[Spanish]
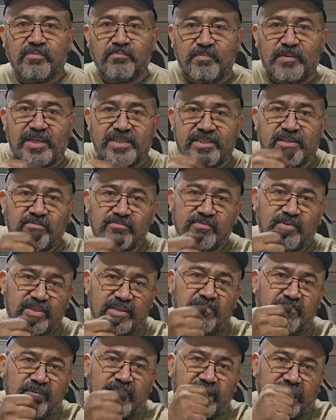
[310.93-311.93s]
empieza uno a
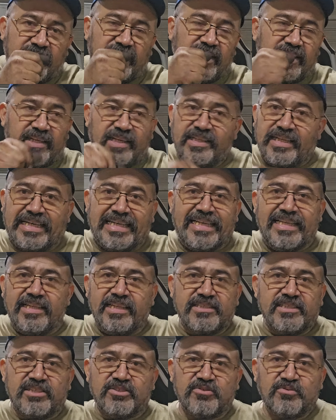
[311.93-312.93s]
temblar, la
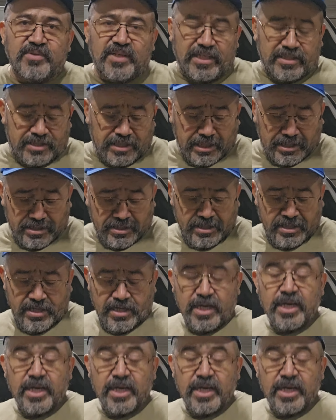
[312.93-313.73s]
adrenalina se sube al 100